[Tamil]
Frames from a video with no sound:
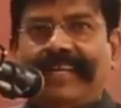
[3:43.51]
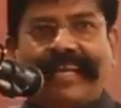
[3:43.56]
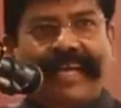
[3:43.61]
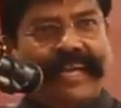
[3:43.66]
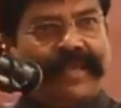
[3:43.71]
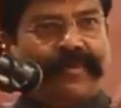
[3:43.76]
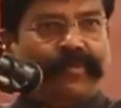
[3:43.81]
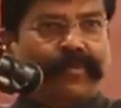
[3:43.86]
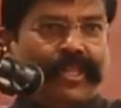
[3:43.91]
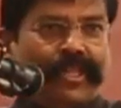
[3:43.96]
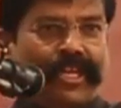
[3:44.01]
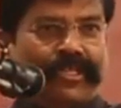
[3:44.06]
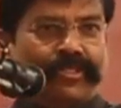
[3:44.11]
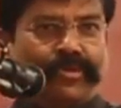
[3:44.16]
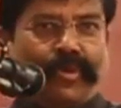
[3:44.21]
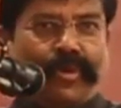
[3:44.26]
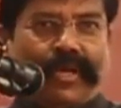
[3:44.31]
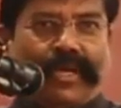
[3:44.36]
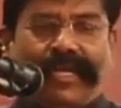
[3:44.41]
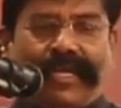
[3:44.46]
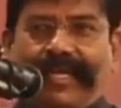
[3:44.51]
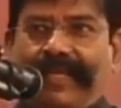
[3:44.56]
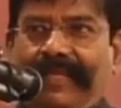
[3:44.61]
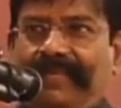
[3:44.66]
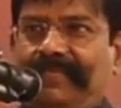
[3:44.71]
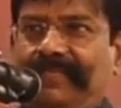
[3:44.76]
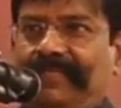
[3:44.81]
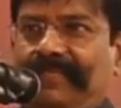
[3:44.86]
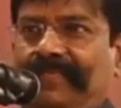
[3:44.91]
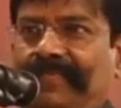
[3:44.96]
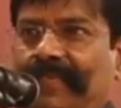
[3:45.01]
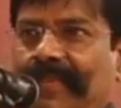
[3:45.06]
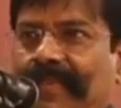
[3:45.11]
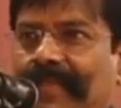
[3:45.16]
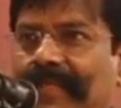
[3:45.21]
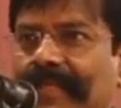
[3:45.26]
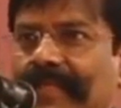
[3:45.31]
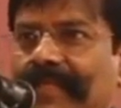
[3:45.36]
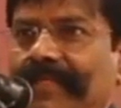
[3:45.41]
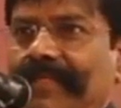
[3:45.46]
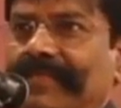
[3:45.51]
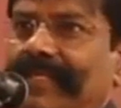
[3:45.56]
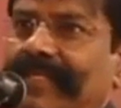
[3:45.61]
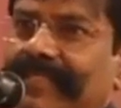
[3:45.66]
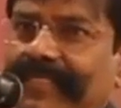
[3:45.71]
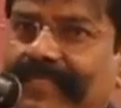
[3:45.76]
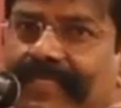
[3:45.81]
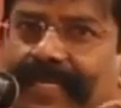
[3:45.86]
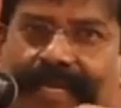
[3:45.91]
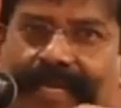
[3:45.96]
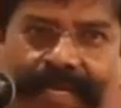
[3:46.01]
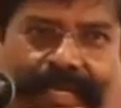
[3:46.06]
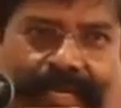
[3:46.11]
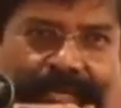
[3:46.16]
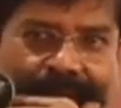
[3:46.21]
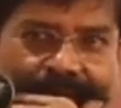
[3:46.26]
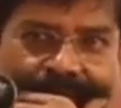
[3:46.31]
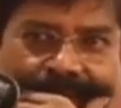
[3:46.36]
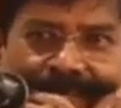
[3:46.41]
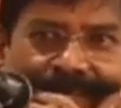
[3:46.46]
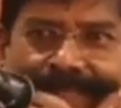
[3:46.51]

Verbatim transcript: நானே முதல்ல சுடுறேன்ட்டேன் ஜட்ஜு சரின்ட்டார்